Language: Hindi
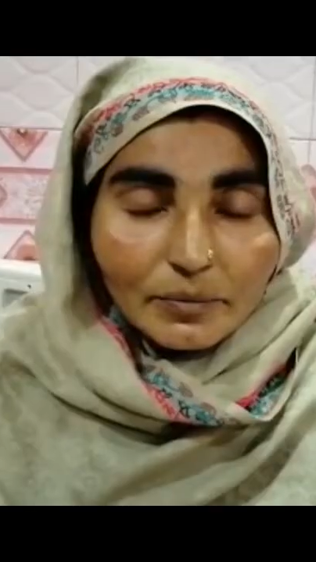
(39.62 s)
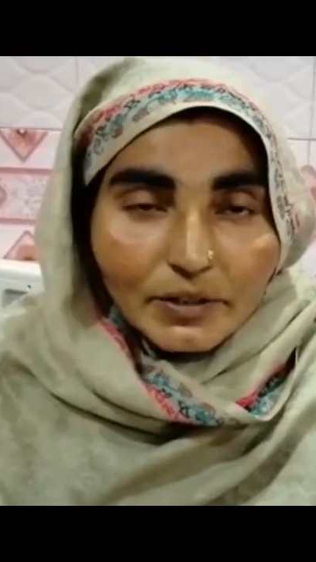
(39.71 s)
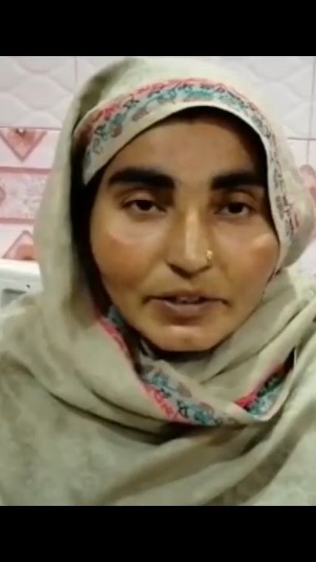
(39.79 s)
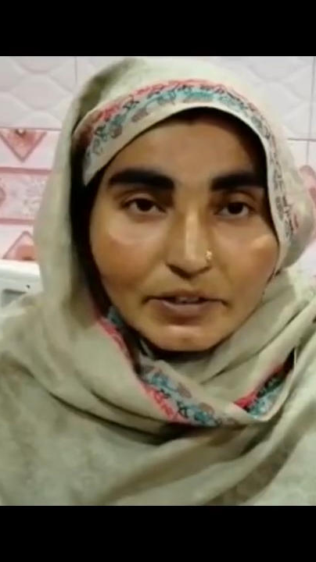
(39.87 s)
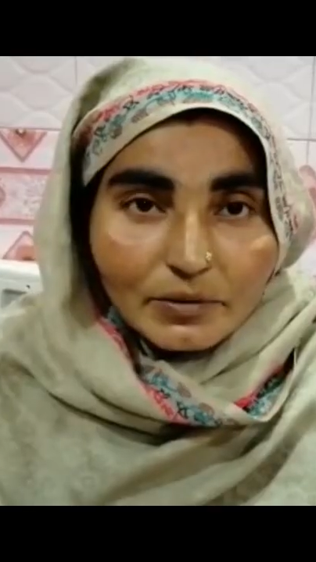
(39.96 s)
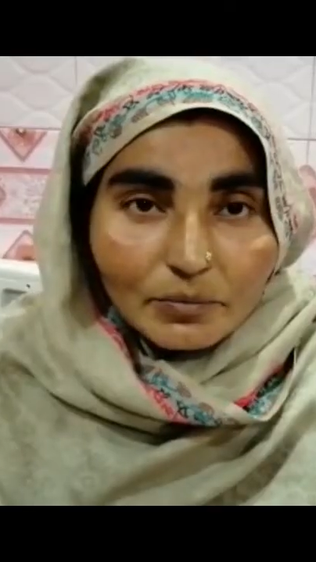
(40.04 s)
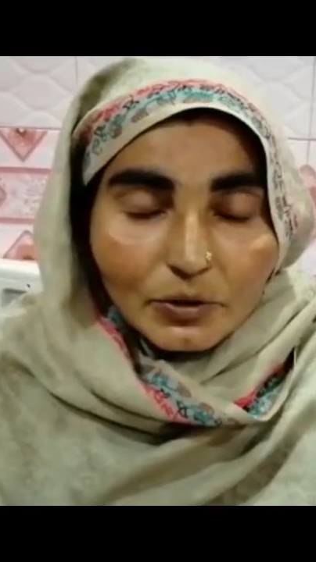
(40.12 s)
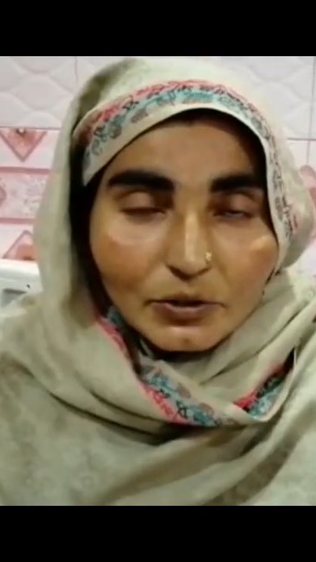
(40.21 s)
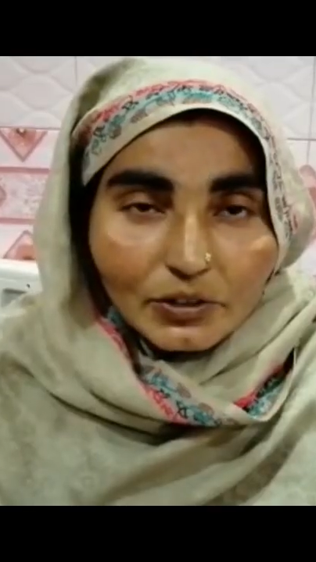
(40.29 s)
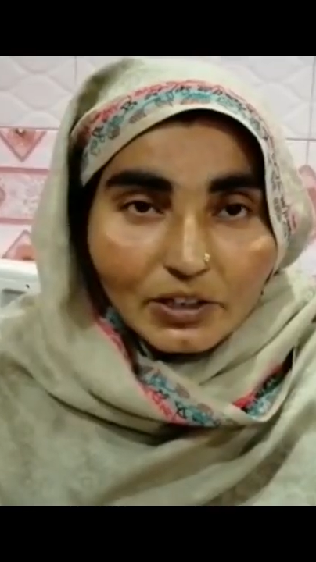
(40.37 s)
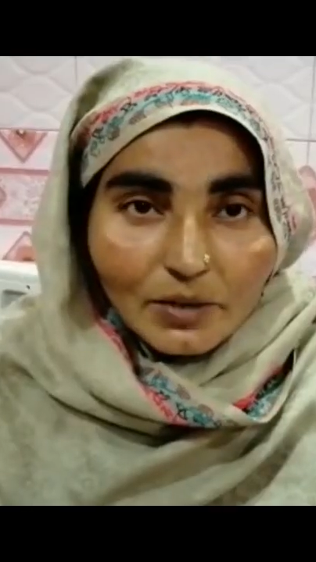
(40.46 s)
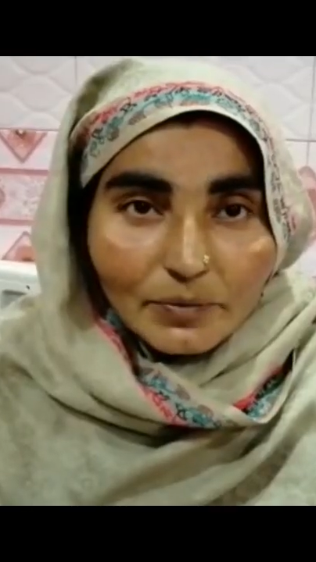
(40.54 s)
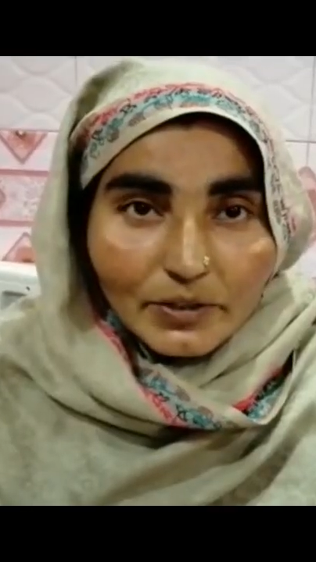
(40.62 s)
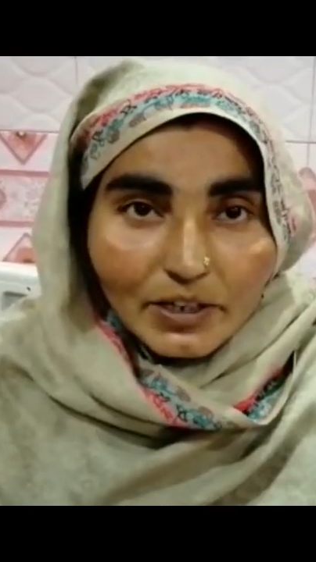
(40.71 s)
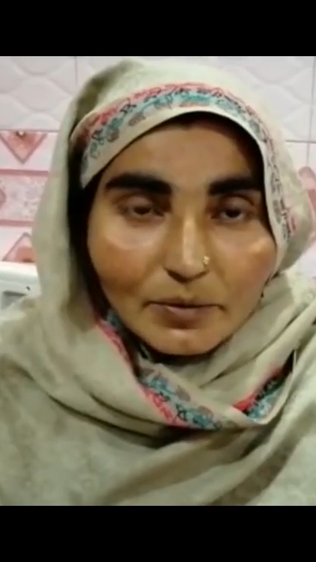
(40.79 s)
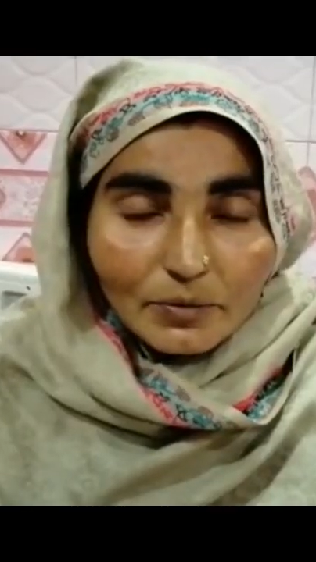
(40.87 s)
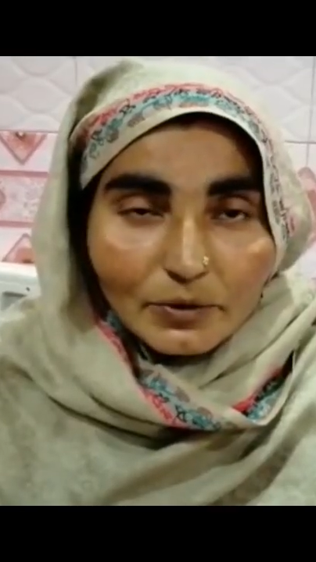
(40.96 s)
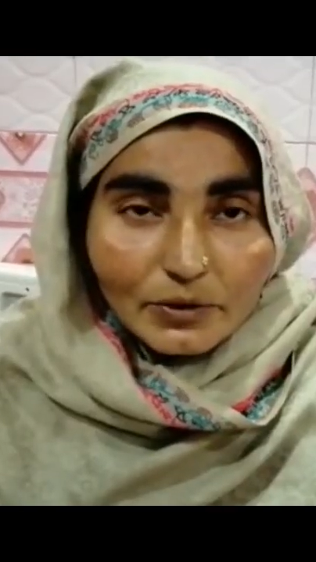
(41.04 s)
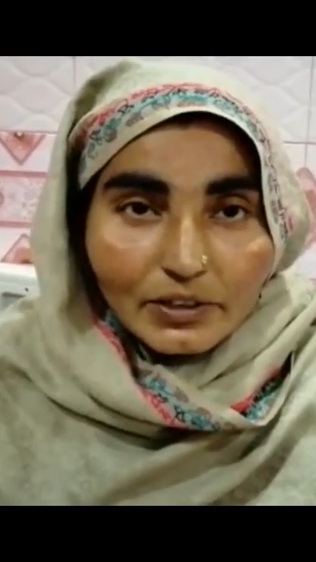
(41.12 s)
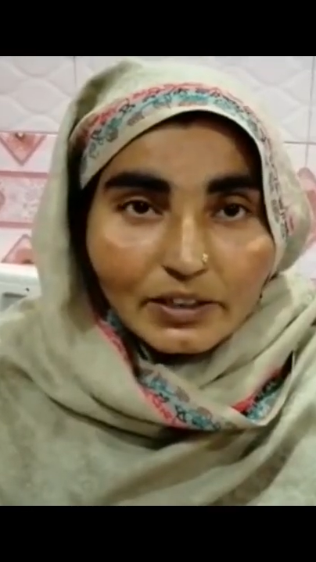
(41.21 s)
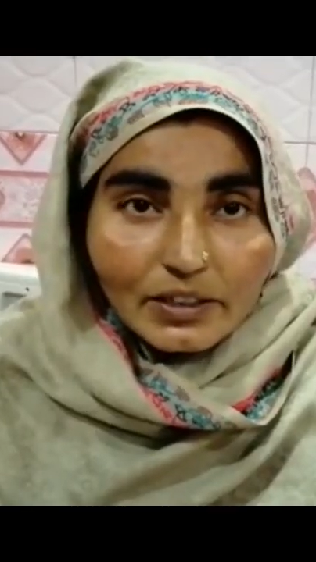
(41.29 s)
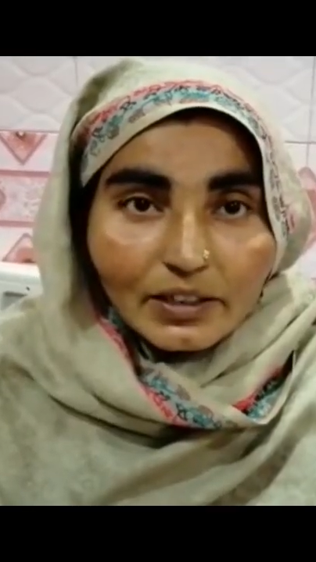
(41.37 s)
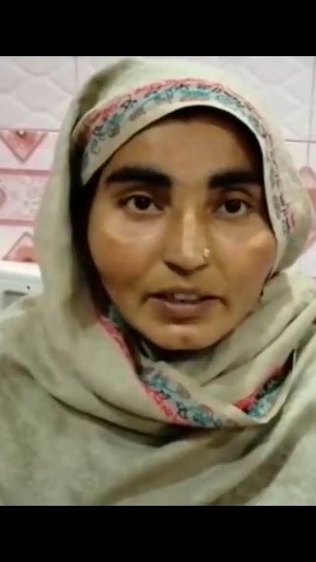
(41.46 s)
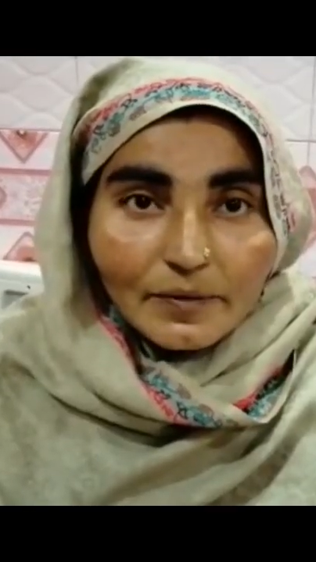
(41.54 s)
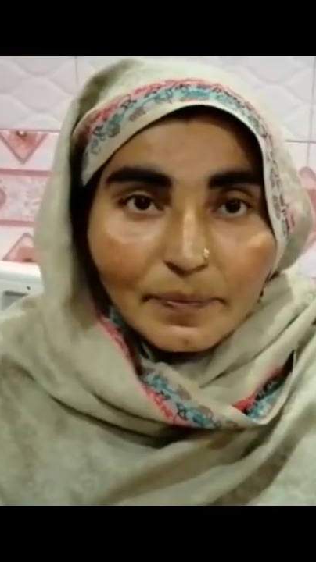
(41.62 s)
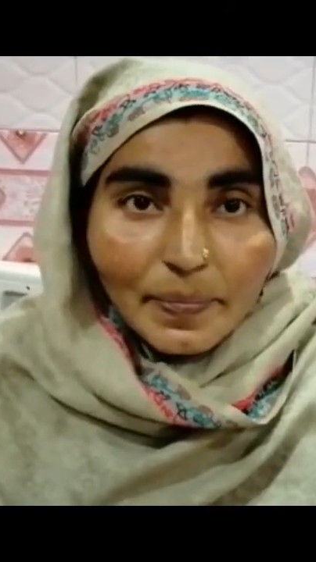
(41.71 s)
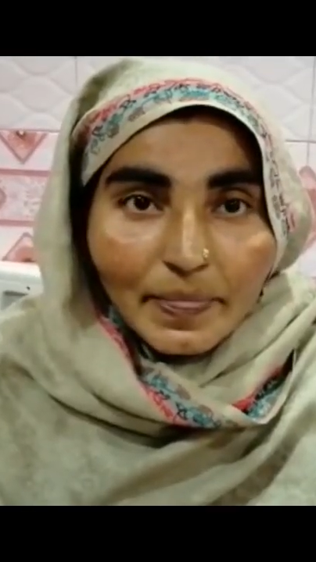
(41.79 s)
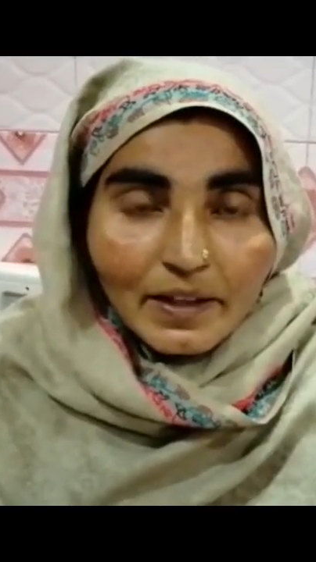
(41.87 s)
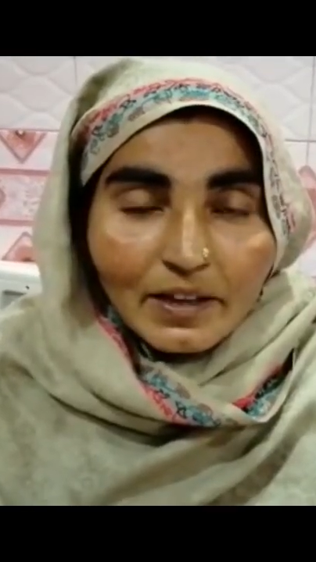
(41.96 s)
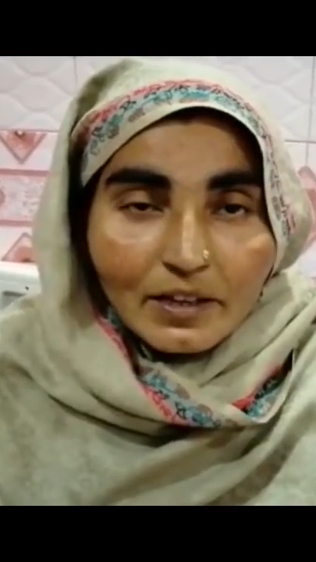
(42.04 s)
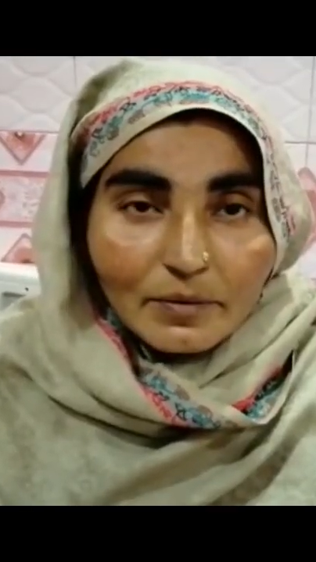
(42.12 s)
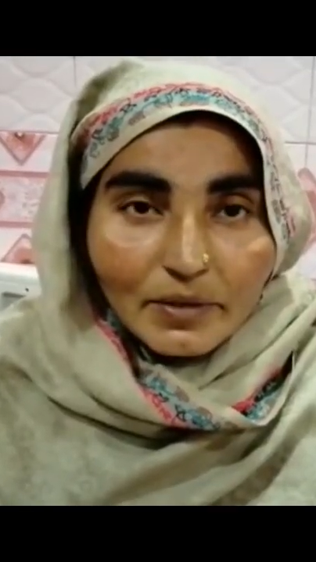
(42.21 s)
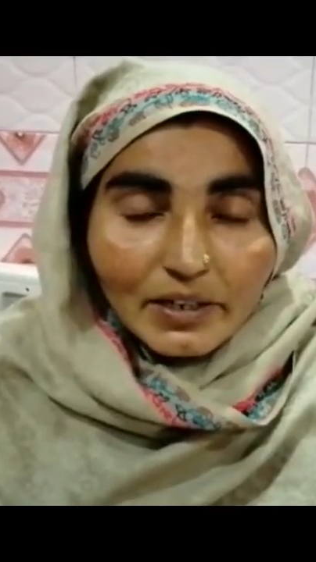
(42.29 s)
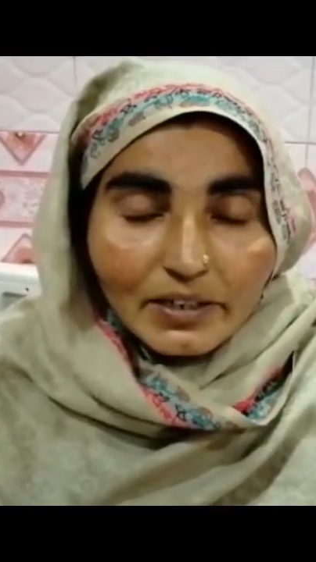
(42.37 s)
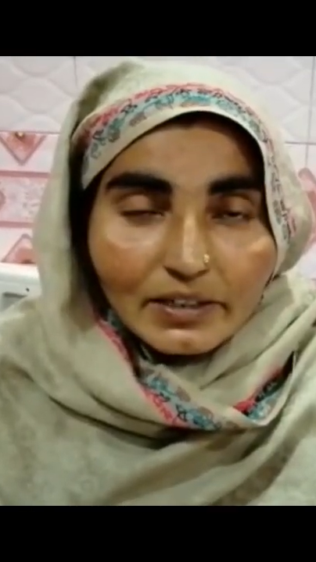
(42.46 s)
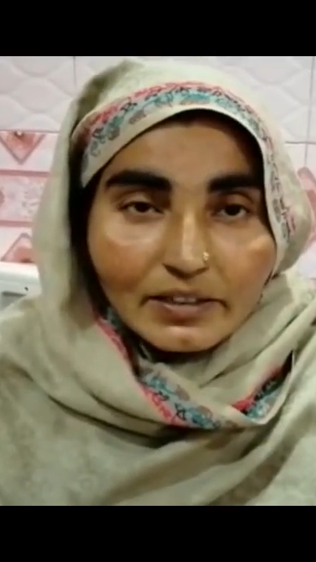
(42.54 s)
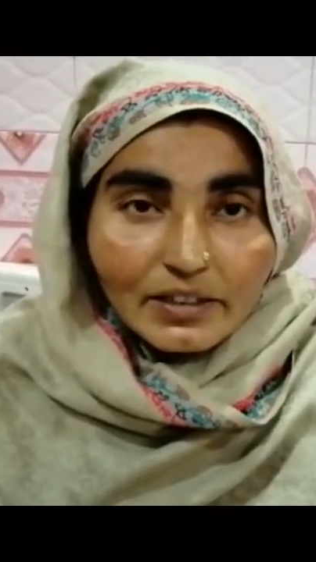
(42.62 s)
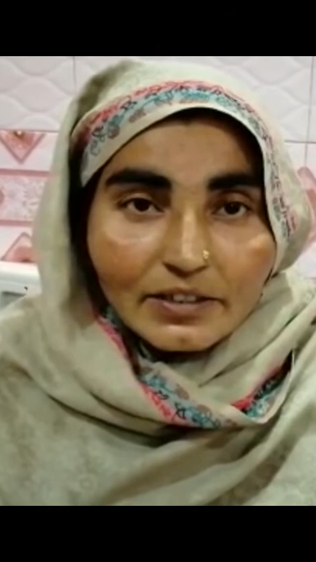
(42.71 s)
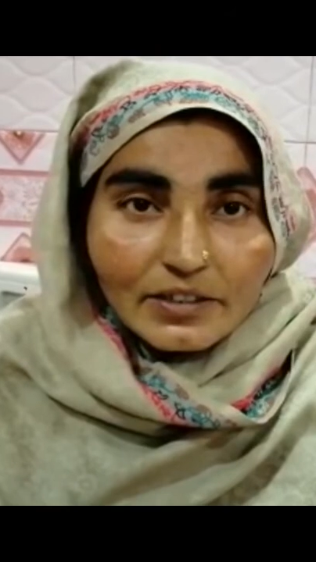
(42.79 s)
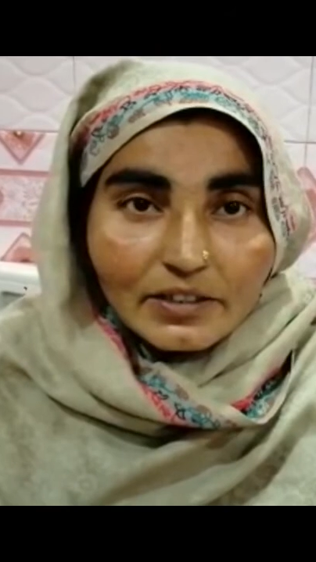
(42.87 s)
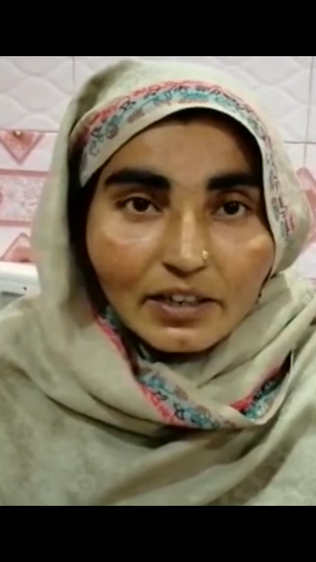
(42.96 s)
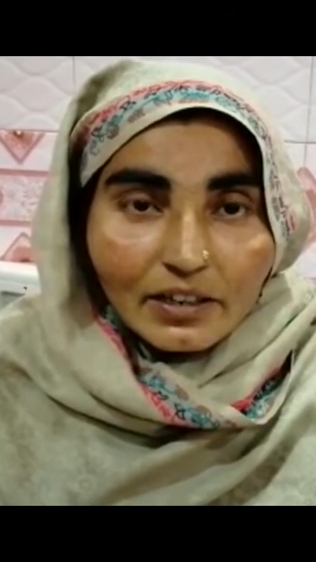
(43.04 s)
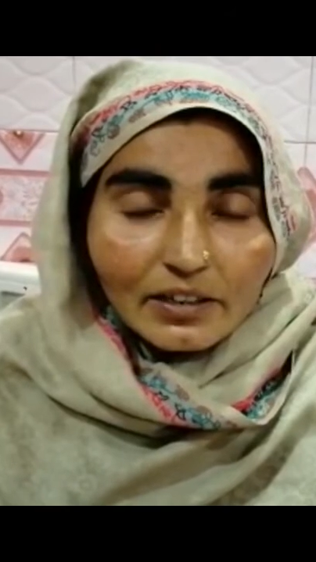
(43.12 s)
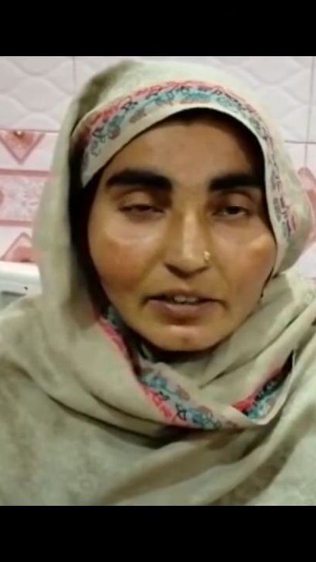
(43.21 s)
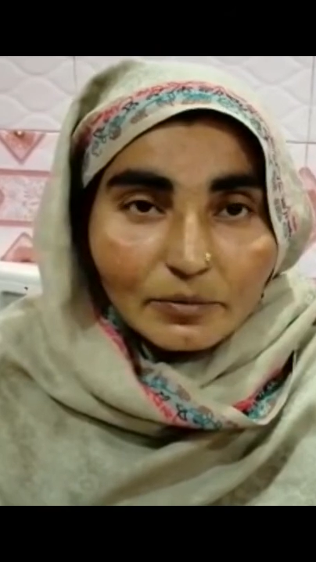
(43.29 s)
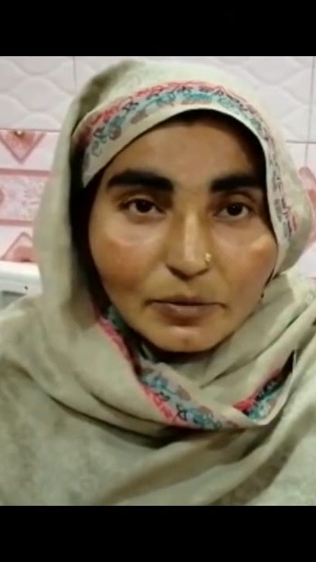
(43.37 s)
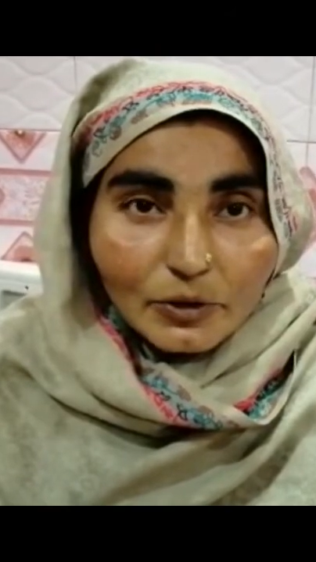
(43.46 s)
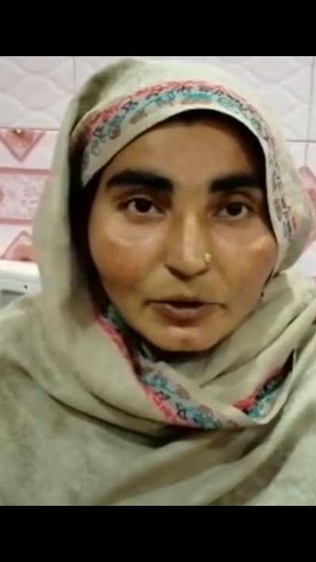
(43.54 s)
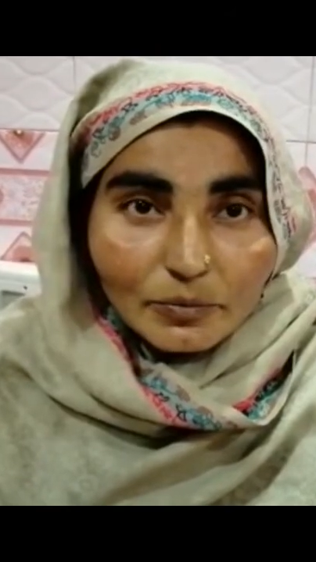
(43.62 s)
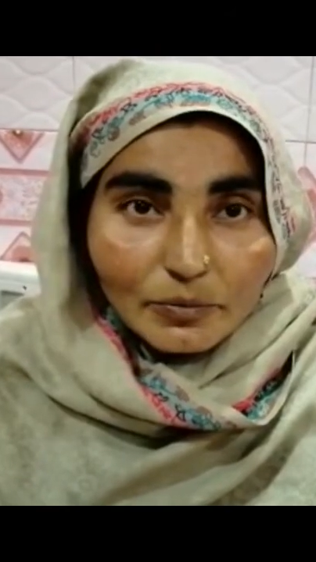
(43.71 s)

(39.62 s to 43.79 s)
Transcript: ऑपरेशन बहुत कामयाब हो गया है मैं टी एच इदारे की बहुत